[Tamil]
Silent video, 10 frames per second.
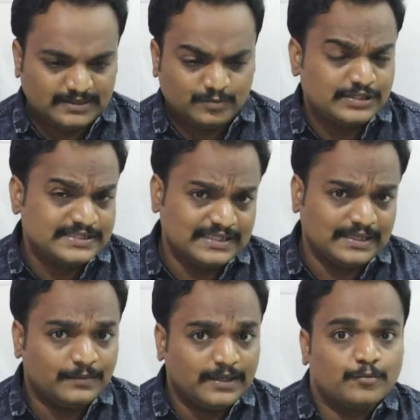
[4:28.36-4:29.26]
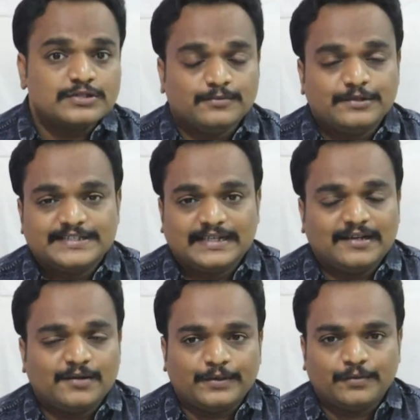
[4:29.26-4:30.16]
முயற்சிகள் நம்மளால் முடிஞ்ச முயற்சிகள்
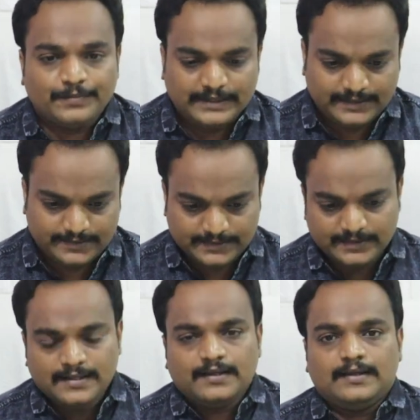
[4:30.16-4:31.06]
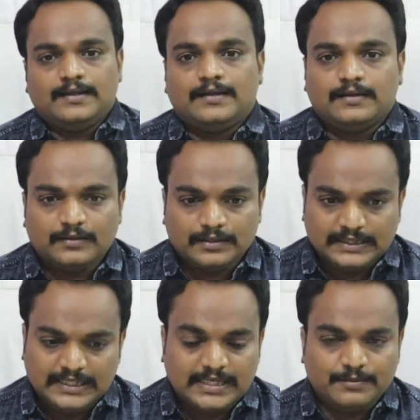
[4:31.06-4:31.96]
என்னென்ன பண்ணோம் பார்த்தீங்கன்னா
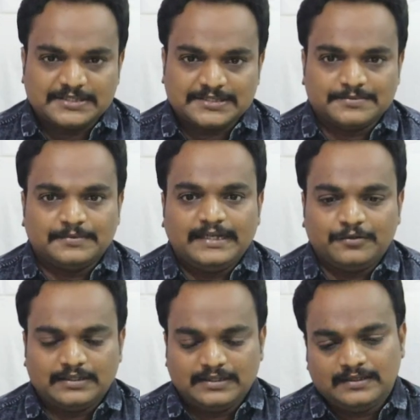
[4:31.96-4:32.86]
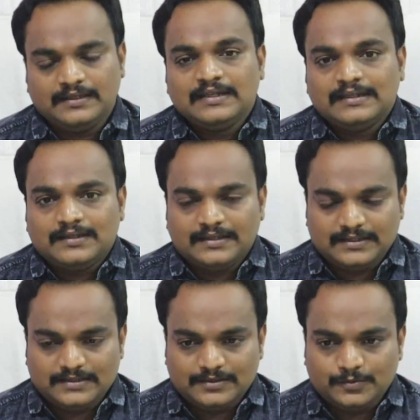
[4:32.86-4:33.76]
இ காமர்ஸ் மாதிரி ஒரு
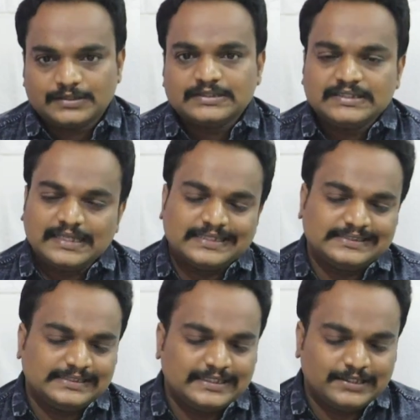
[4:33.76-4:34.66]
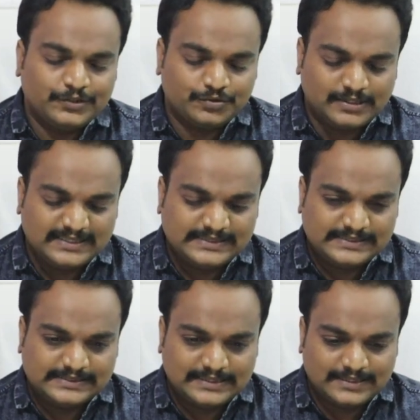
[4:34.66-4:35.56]
ஒஸ்ட் கேஸ் சினாரியோ
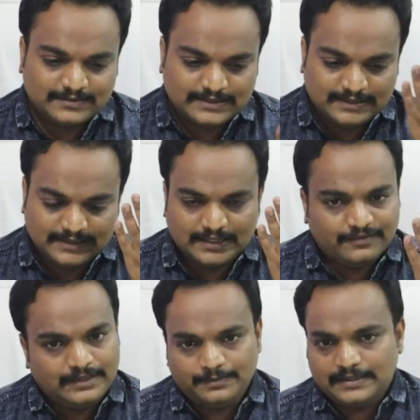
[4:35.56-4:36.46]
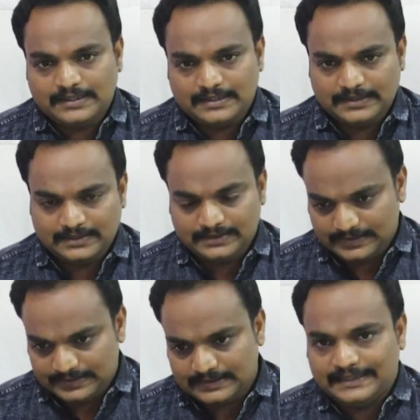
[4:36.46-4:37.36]
லாஜிஸ்டிக்ஸ் எல்லாம் வந்து அவாய்ட் பண்ணுறதுக்கு
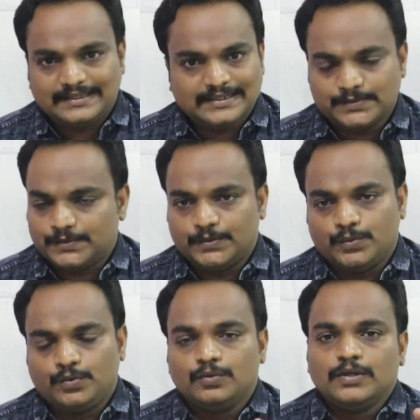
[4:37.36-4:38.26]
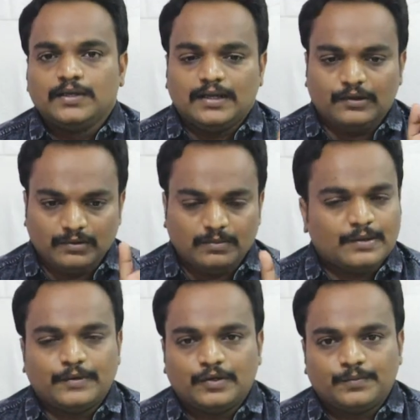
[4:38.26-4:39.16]
டிக்கெட் ரைஸ் பண்ணுவோம் அவங்கள
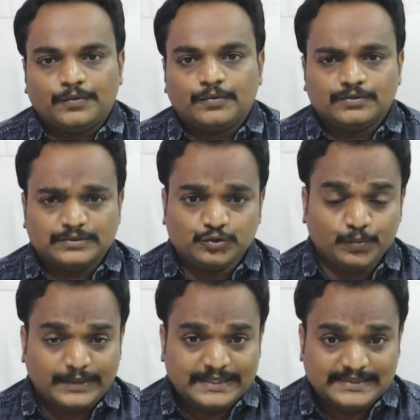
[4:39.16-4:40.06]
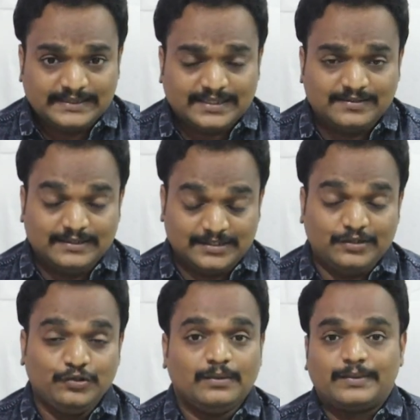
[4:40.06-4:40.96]
பிளாக் பண்ண வைப்போம் டூ ப்ரைஸிங் அதாவது
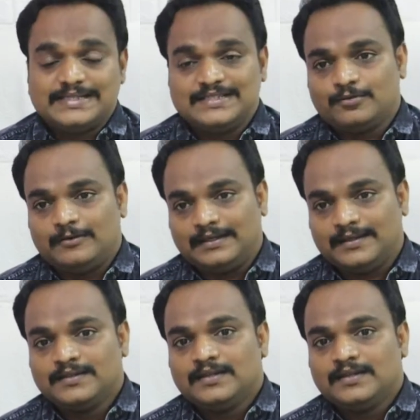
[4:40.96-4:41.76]
சாரி டியூவல் ப்ரைஸிங் சொல்லுவாங்க